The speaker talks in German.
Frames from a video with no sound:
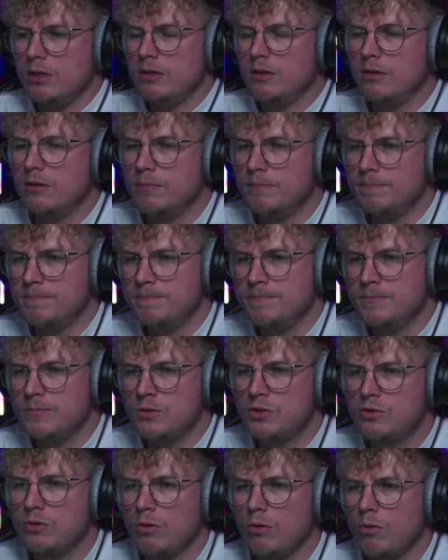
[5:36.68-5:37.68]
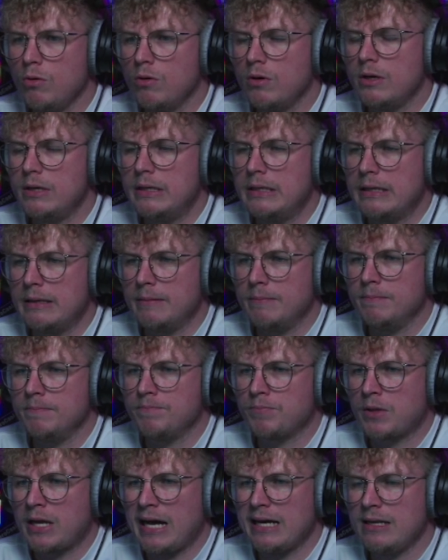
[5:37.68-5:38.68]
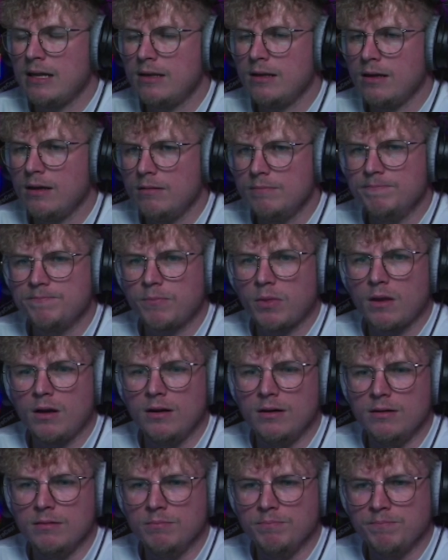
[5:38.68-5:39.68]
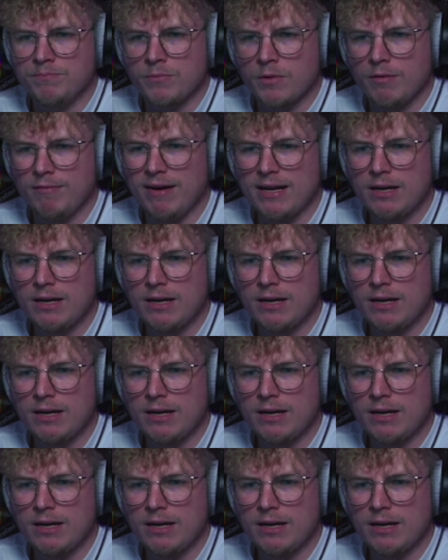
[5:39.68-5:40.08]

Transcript: Ähm, so, ähm, Kanada. Ähm, war da